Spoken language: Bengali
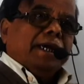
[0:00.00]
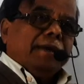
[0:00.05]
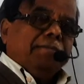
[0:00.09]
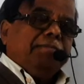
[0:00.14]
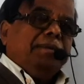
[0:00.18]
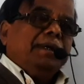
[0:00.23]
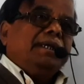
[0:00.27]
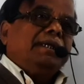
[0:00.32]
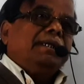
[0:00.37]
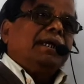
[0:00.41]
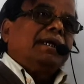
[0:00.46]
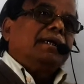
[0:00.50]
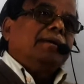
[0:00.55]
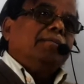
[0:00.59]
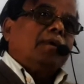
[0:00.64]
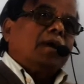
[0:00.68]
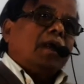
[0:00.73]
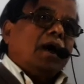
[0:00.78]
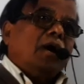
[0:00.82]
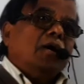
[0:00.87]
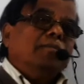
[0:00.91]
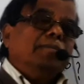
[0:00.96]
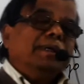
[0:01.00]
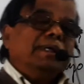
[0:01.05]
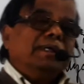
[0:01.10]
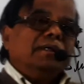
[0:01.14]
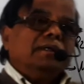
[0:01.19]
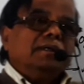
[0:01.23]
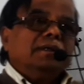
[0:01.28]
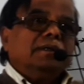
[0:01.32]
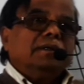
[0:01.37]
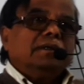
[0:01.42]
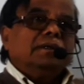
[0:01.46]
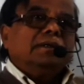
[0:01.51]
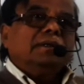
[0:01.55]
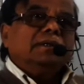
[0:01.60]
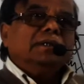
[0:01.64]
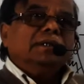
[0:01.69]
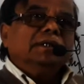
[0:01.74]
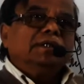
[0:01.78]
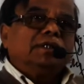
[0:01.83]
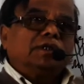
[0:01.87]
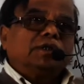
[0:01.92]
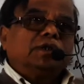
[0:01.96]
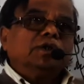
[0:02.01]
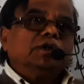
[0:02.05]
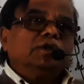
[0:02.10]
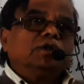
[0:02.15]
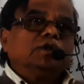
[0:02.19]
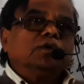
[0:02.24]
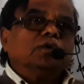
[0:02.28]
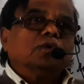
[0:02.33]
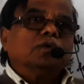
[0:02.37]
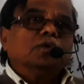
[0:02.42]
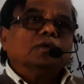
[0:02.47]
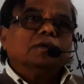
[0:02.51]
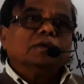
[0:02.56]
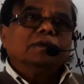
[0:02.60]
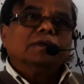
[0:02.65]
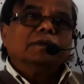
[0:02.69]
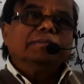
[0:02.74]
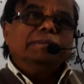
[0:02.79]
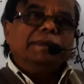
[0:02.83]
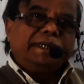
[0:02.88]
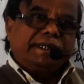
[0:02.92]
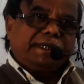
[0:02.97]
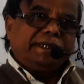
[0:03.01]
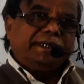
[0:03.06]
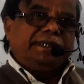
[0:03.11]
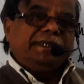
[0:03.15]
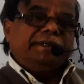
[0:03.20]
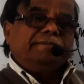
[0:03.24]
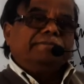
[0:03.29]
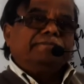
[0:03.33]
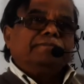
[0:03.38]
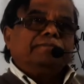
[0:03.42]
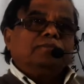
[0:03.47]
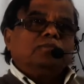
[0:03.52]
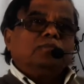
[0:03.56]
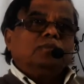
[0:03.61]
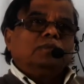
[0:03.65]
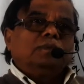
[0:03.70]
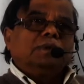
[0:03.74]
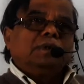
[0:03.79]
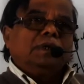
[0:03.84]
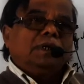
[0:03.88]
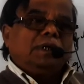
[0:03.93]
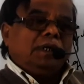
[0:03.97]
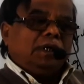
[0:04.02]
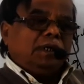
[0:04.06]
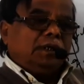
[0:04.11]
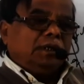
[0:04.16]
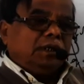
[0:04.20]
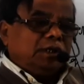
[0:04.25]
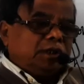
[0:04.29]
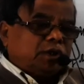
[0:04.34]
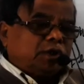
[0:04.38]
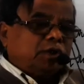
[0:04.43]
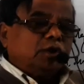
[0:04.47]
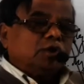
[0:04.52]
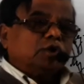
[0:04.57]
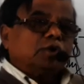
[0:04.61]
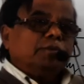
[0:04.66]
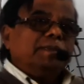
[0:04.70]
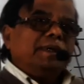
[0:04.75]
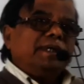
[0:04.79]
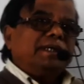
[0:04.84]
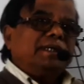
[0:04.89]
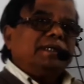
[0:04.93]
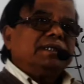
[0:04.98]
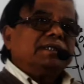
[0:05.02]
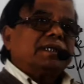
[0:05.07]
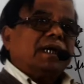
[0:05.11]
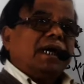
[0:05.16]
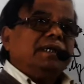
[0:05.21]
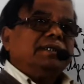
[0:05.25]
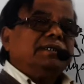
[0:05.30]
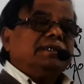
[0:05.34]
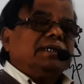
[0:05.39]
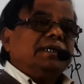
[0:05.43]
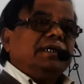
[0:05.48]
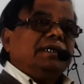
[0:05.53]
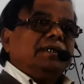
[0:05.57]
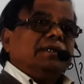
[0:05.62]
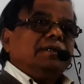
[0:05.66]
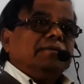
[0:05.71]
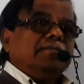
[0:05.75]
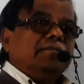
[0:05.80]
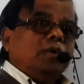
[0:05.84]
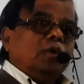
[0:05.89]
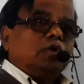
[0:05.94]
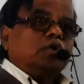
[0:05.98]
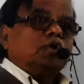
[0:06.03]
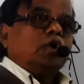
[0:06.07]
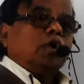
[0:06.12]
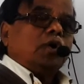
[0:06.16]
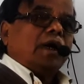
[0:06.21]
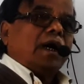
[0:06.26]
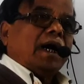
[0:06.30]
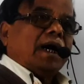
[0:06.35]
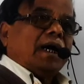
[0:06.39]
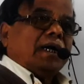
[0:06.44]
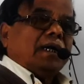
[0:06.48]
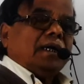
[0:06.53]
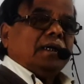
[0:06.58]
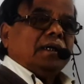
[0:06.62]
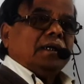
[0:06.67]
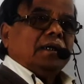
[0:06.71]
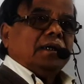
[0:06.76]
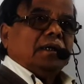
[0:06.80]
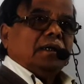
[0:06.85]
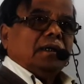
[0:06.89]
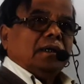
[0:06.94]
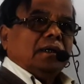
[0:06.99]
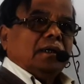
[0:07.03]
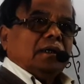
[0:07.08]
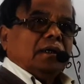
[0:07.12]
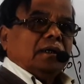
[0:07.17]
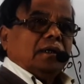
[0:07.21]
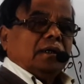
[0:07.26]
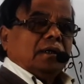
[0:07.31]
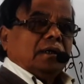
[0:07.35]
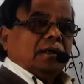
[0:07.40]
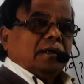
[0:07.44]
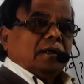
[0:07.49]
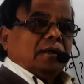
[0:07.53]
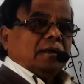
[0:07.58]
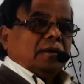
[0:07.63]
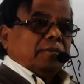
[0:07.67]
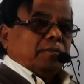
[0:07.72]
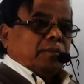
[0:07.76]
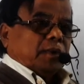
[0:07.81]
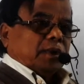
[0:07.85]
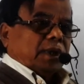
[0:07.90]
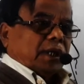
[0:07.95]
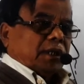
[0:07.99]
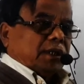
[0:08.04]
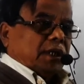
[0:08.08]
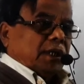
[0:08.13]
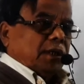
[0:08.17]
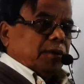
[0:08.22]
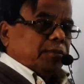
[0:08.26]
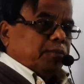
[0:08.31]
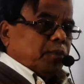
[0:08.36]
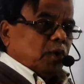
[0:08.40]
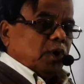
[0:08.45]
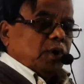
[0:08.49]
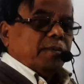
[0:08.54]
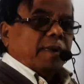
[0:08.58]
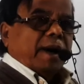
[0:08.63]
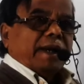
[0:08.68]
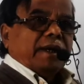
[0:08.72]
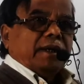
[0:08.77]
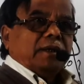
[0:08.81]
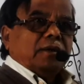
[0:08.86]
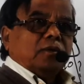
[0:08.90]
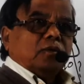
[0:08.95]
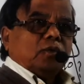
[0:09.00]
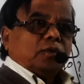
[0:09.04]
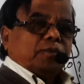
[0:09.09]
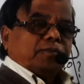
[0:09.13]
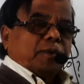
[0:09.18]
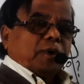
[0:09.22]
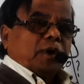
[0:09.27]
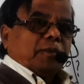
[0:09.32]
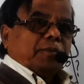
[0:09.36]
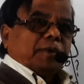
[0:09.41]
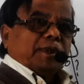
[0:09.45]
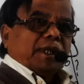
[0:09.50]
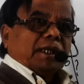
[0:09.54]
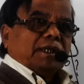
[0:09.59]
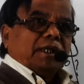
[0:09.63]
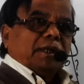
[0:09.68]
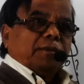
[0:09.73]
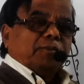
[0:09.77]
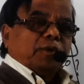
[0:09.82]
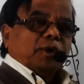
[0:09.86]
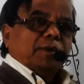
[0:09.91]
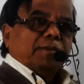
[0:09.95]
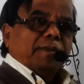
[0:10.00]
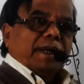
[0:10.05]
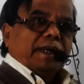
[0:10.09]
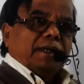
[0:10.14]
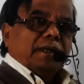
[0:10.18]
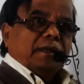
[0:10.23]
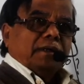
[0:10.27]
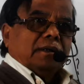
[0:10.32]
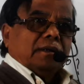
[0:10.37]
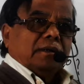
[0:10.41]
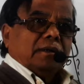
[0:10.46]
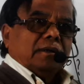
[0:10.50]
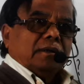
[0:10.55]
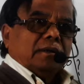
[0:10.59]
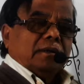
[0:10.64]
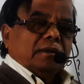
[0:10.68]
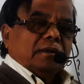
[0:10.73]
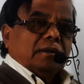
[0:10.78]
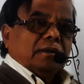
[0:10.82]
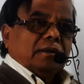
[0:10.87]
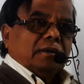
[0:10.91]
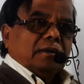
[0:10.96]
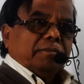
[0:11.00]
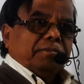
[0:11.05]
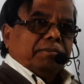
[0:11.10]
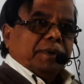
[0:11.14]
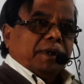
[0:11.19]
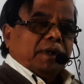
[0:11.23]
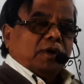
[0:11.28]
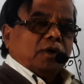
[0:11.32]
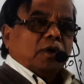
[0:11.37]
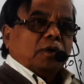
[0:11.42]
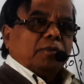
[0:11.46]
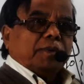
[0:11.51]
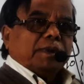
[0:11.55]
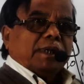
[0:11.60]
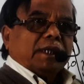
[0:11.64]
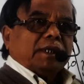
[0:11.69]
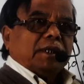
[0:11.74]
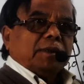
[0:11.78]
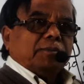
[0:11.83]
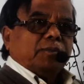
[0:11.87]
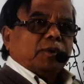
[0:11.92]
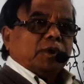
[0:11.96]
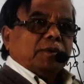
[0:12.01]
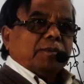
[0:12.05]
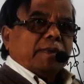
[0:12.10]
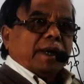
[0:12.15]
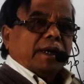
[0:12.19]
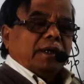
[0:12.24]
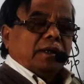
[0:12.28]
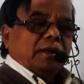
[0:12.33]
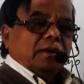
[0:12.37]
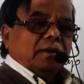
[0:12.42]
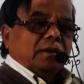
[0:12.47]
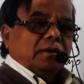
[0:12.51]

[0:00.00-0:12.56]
এই বিক্রিয়াকে বলা হবে স্টোচিওমেট্রি স্টোচিওমেট্রির সাহায্যে মোল সংখ্যা পদার্থের পরিমাণ উৎপন্ন পদার্থের পরিমাণ বিক্রিয় পদার্থের পরিমাণ